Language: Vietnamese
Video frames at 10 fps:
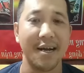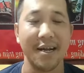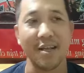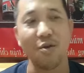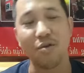
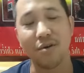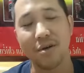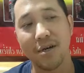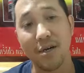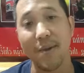Thì
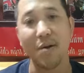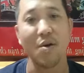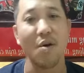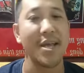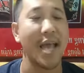con người chúng ta
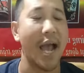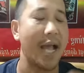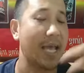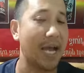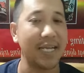có cái dạ
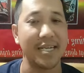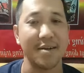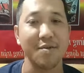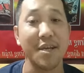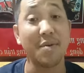dày,
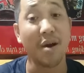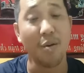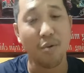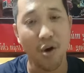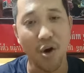con chim nó
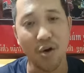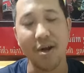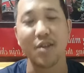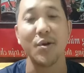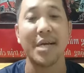không có, nó có
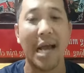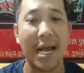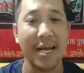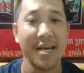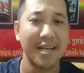cái tướng
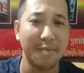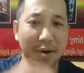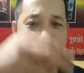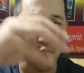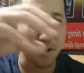khác, nhưng mà
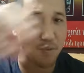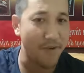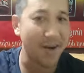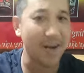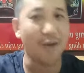cái ruột
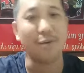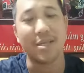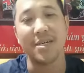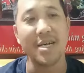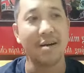vẫn cong bình
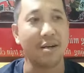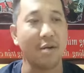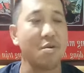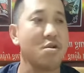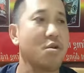thường,
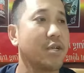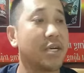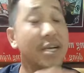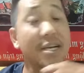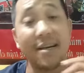trong nó có
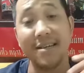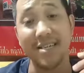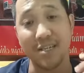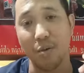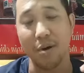những cái ký
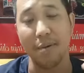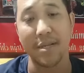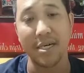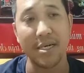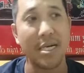sinh trùng là bình
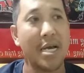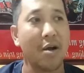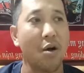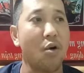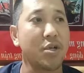thường.
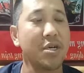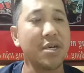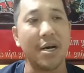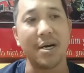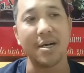Còn hồi xưa
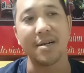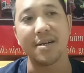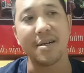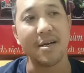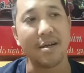giờ
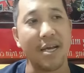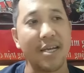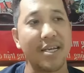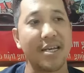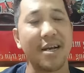
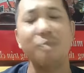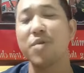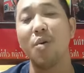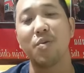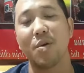thì không
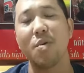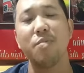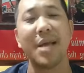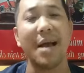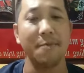dùng thì cũng
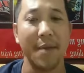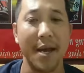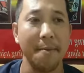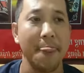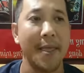không sao
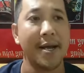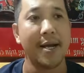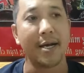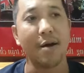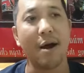nha,
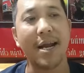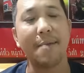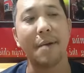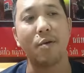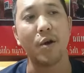nếu anh
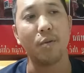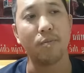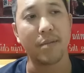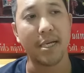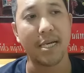em nào
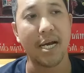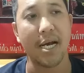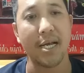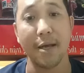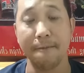dùng thì
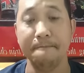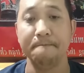dùng.